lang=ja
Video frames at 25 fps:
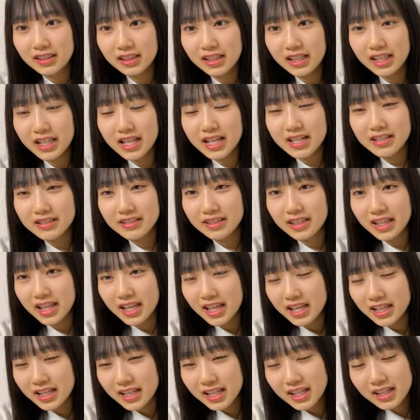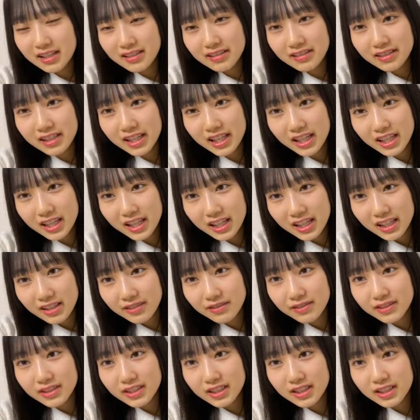リアルねリアルね
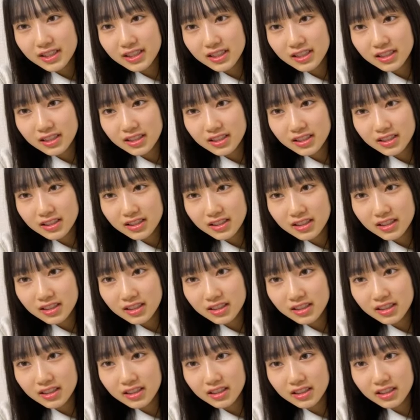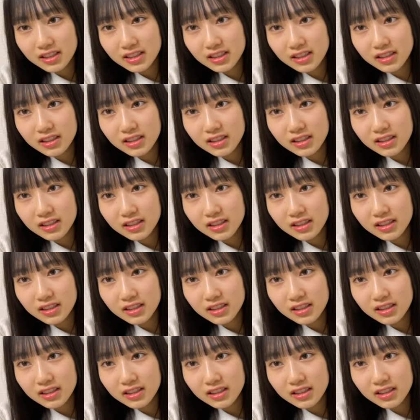難しいね